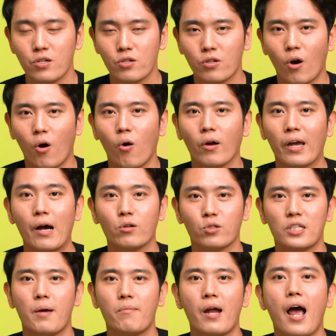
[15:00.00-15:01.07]
สตัลแคลเซี
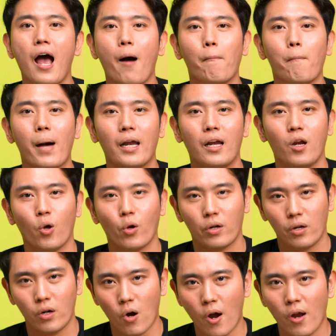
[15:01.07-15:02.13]
ยมเนี่ยมันลด
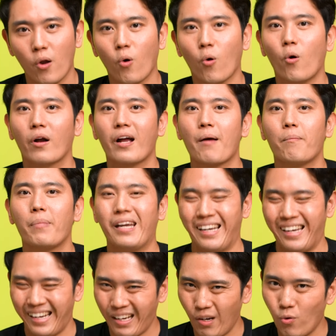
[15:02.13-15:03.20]
น้อยลง โอกาสเป็น
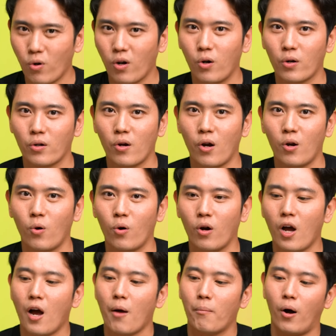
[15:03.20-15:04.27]
นิ่วก็ลดน้อยลง
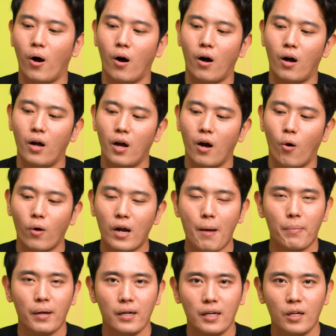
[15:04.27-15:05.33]
พอโอกาส
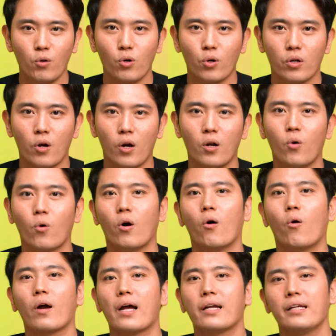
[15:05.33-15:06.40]
เป็นนิ่วลดน้อยลง โอ
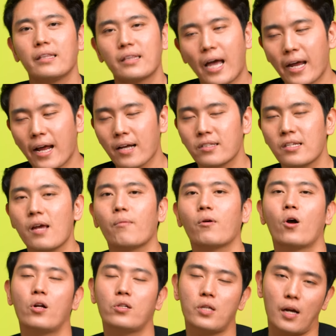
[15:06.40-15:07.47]
กาสที่ไตอักเสบ
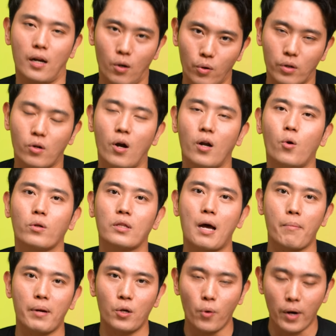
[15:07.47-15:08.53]
ก็จะลดน้อยลงตาม
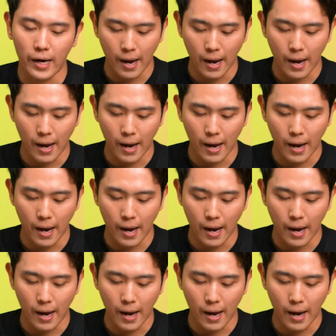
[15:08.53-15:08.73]
ไปด้วยค